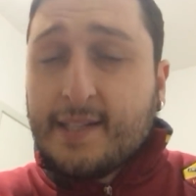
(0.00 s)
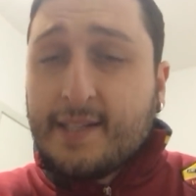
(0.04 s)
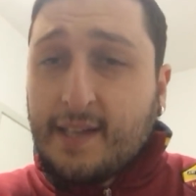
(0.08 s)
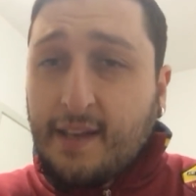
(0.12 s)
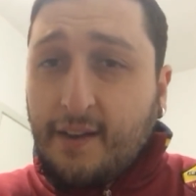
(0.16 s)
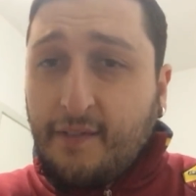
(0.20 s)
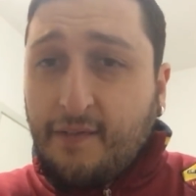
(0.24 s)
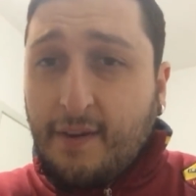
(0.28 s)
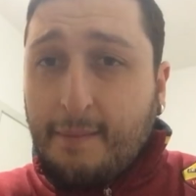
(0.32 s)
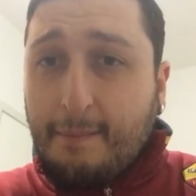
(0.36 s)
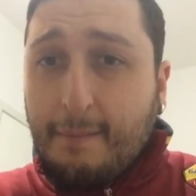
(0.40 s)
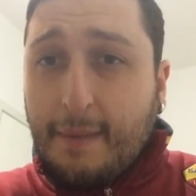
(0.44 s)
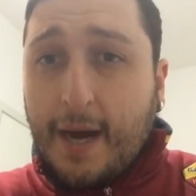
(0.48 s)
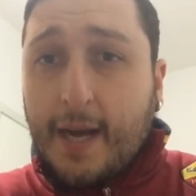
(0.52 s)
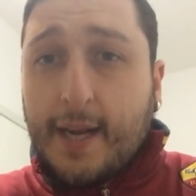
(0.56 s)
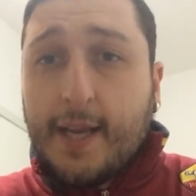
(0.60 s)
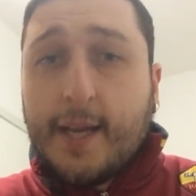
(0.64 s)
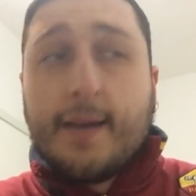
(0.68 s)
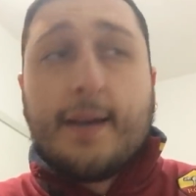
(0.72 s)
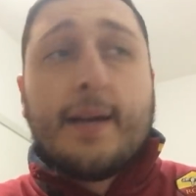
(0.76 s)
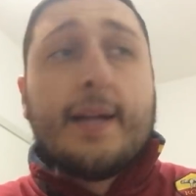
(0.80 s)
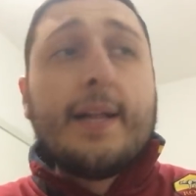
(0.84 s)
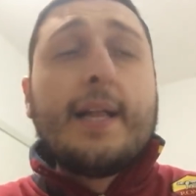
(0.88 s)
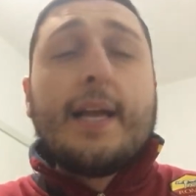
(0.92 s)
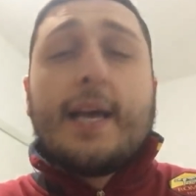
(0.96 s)
se rifà
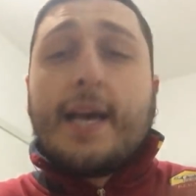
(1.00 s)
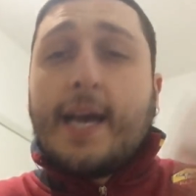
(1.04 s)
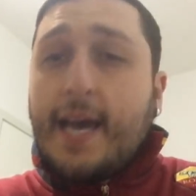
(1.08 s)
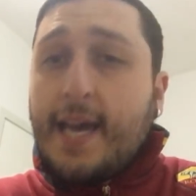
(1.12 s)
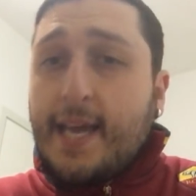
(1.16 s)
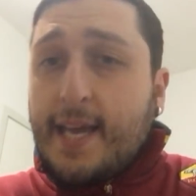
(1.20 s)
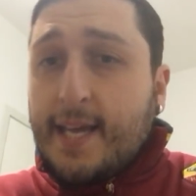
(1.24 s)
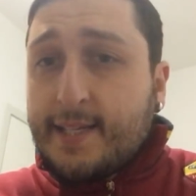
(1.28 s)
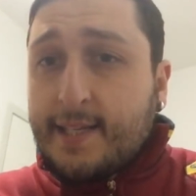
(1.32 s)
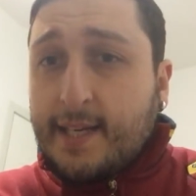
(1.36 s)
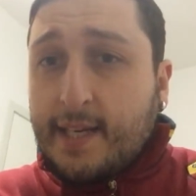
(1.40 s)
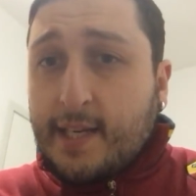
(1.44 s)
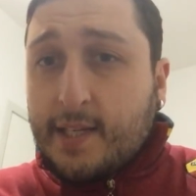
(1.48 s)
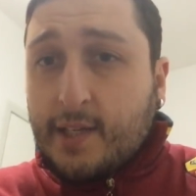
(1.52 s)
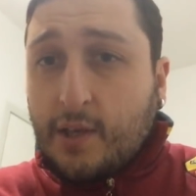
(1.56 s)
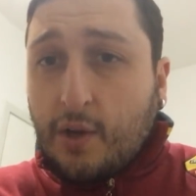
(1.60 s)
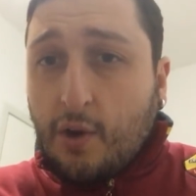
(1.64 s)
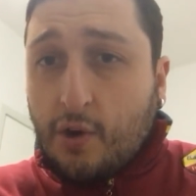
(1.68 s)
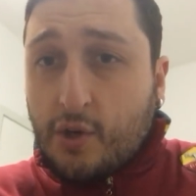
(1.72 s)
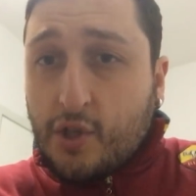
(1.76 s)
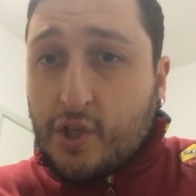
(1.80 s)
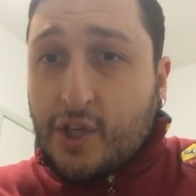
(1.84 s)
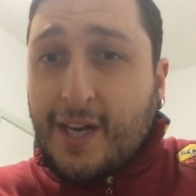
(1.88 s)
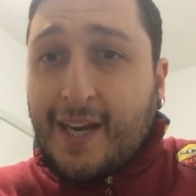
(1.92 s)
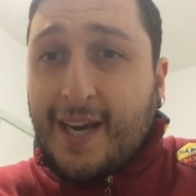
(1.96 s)
male e gli si
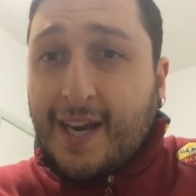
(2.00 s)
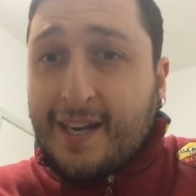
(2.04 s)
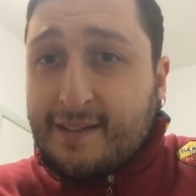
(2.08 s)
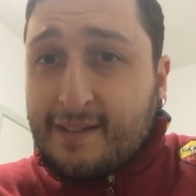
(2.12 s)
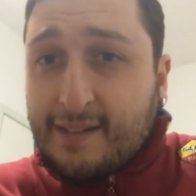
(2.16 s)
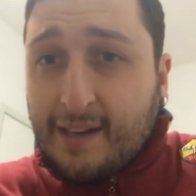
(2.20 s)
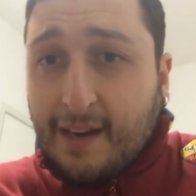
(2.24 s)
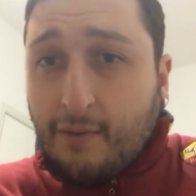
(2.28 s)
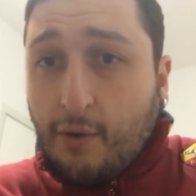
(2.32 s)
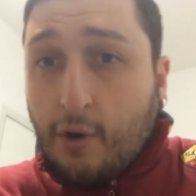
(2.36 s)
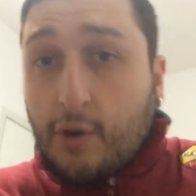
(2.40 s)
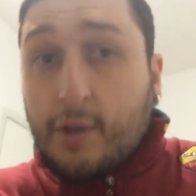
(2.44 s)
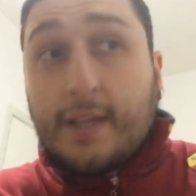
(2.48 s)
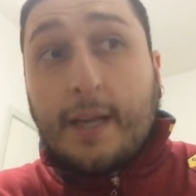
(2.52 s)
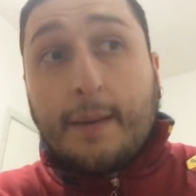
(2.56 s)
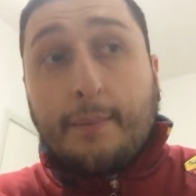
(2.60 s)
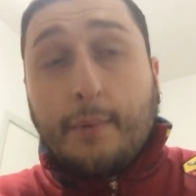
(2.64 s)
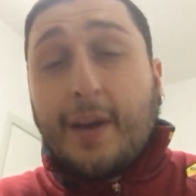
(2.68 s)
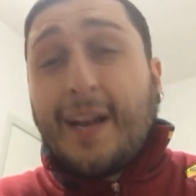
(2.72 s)
riscoccia un'altra volta.